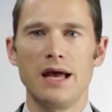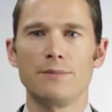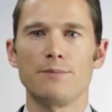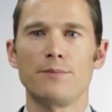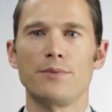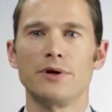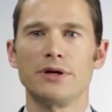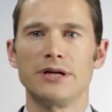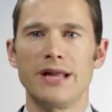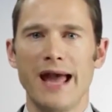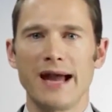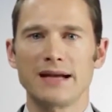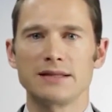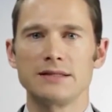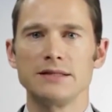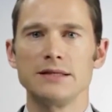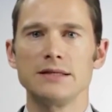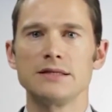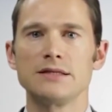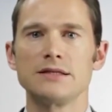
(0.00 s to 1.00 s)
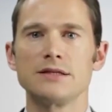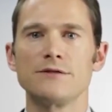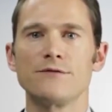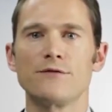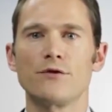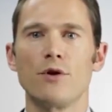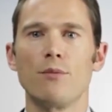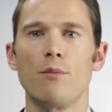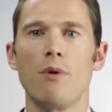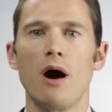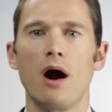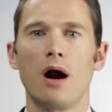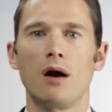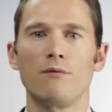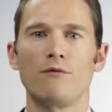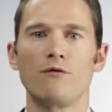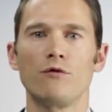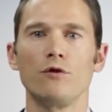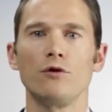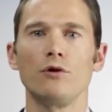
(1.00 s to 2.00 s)
và bảo vệ nó chống lại sóng
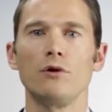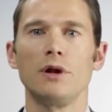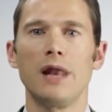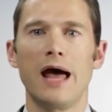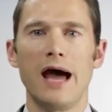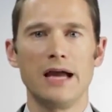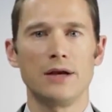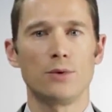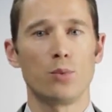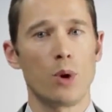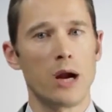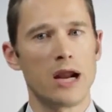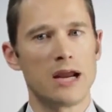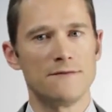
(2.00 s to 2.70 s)
ánh sáng có hại.